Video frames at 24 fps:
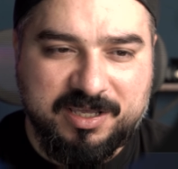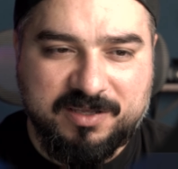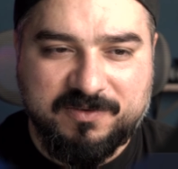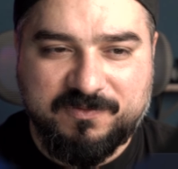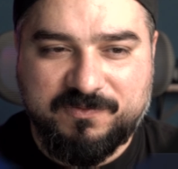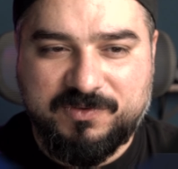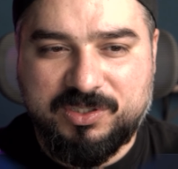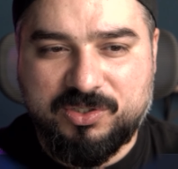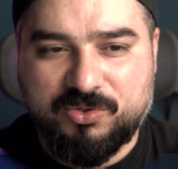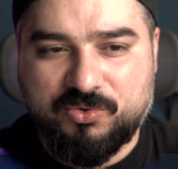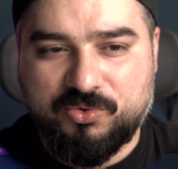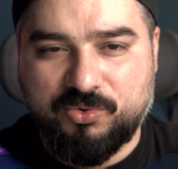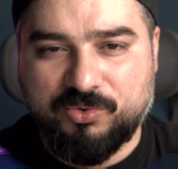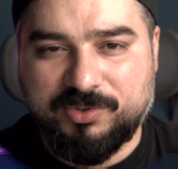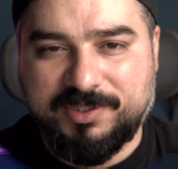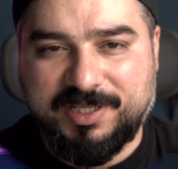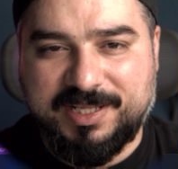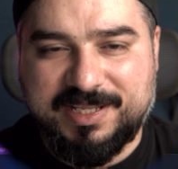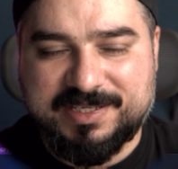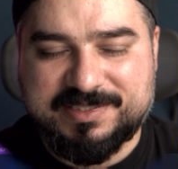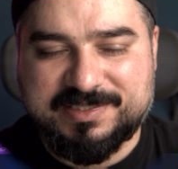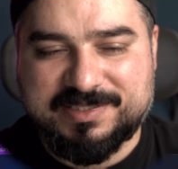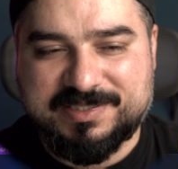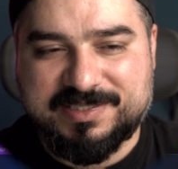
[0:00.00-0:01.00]
Wie gut
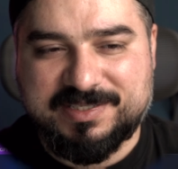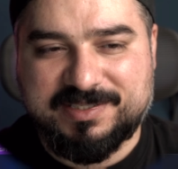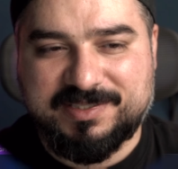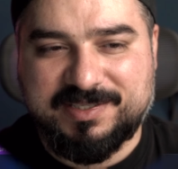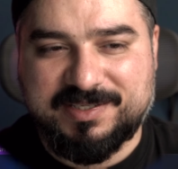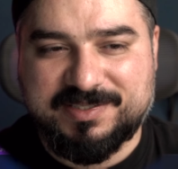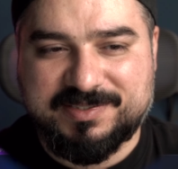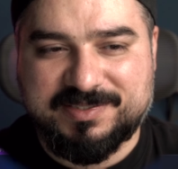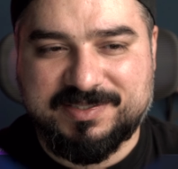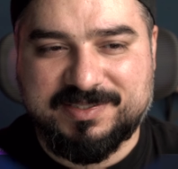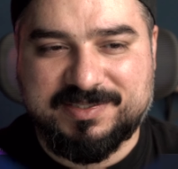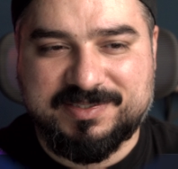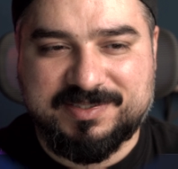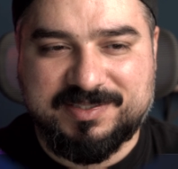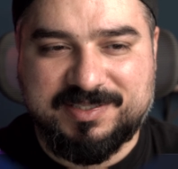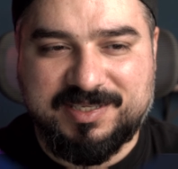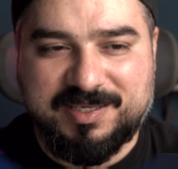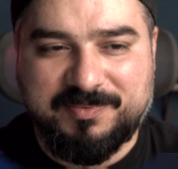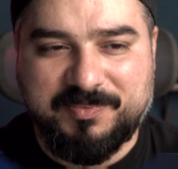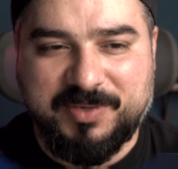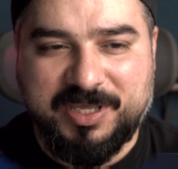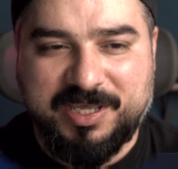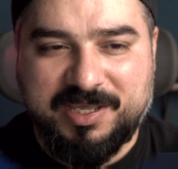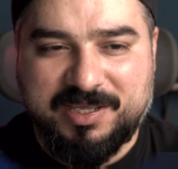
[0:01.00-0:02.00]
lässt sich das System